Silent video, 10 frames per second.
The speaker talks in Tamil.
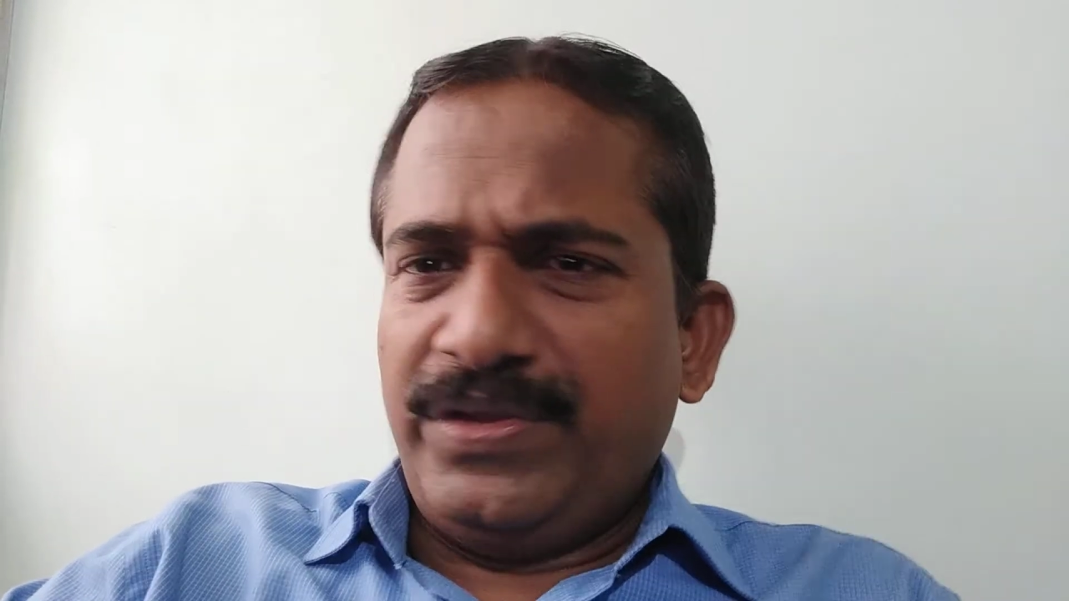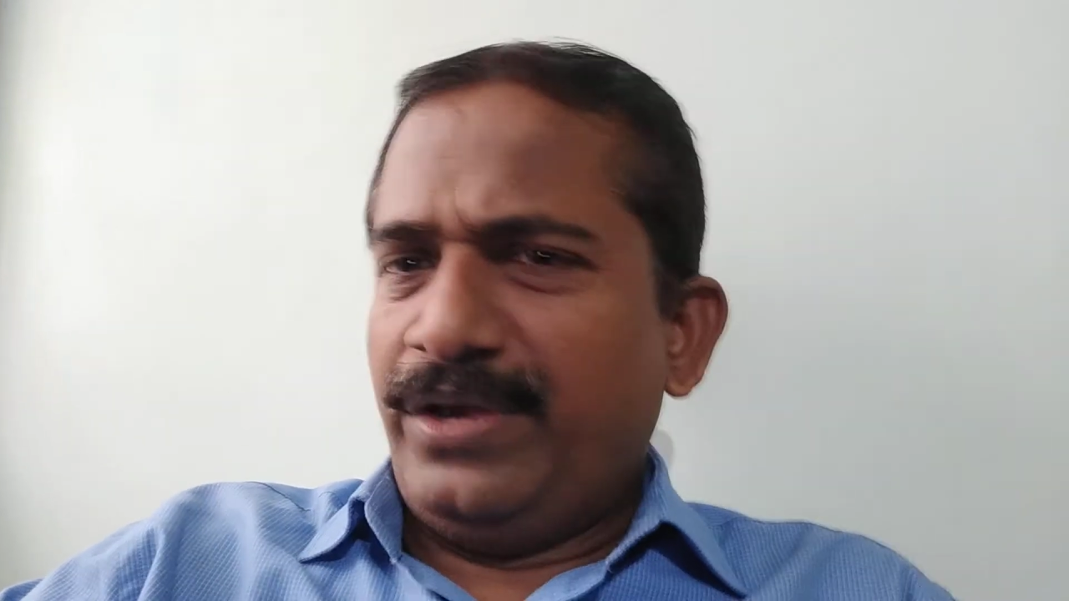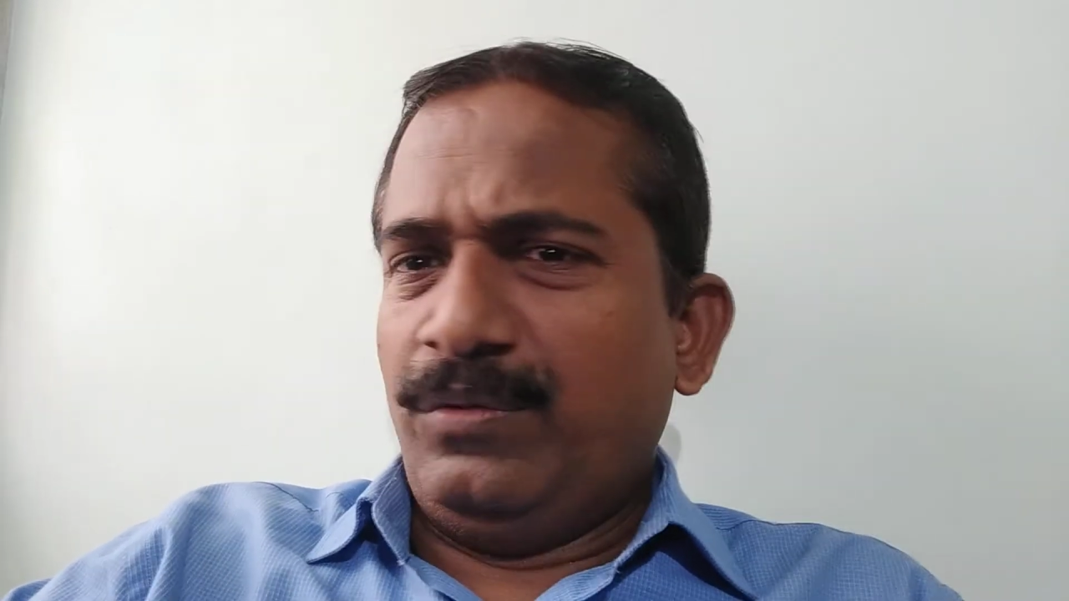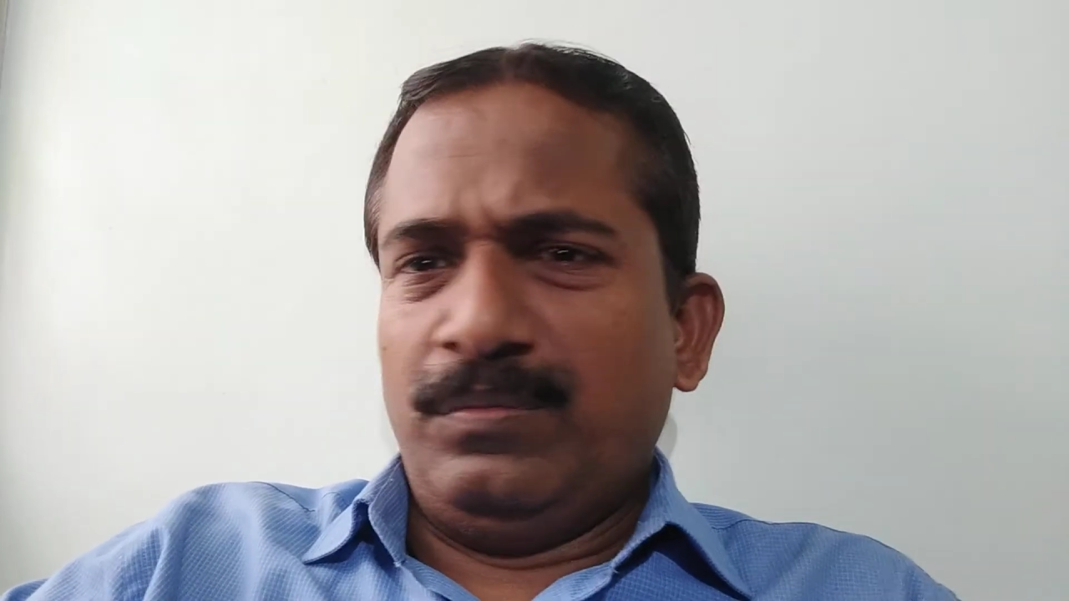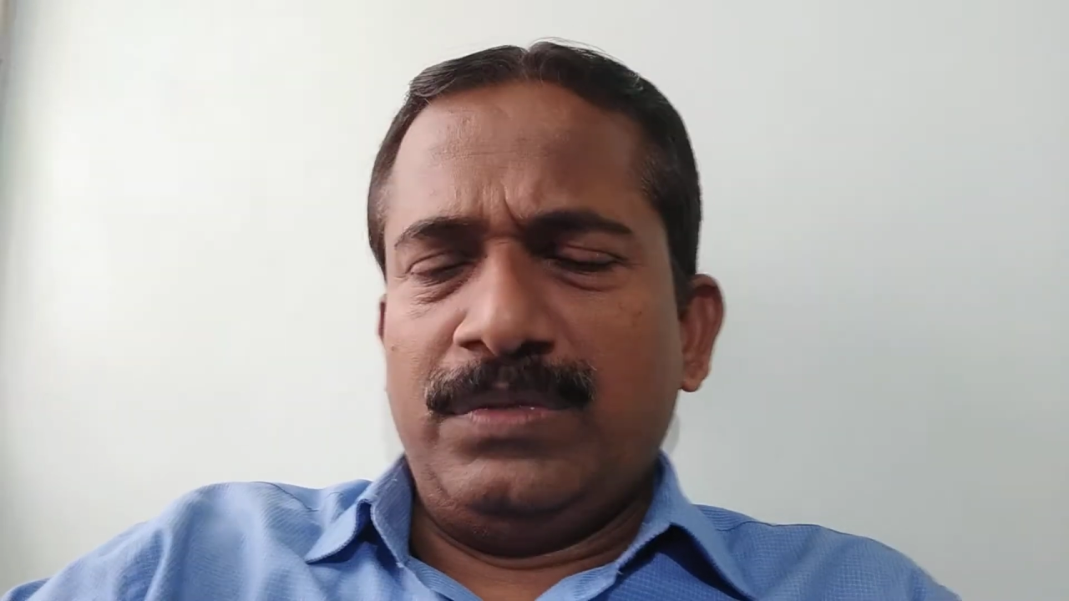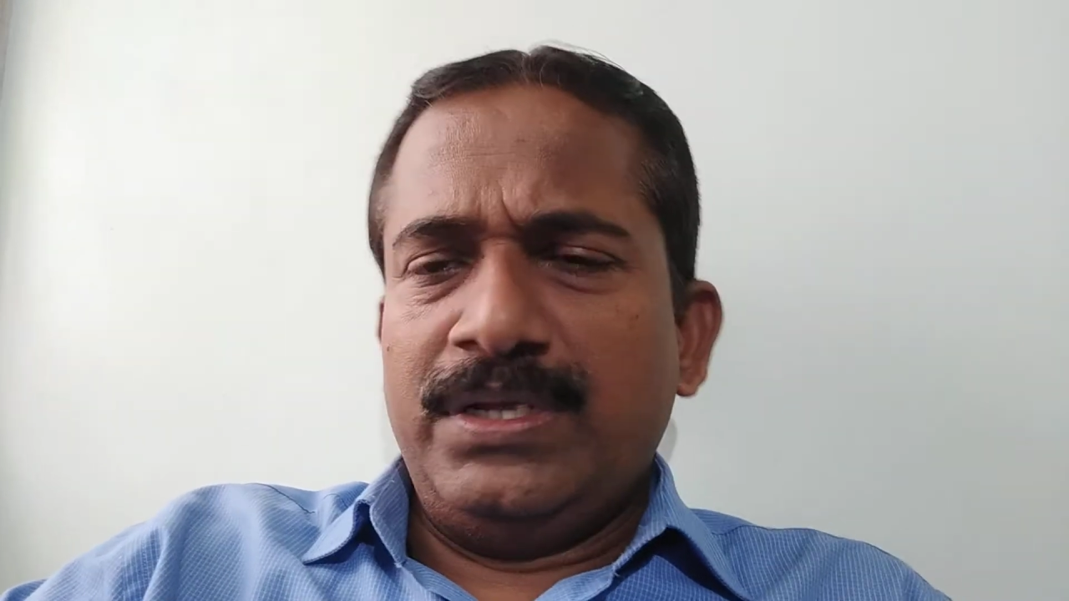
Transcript: வேண்டும்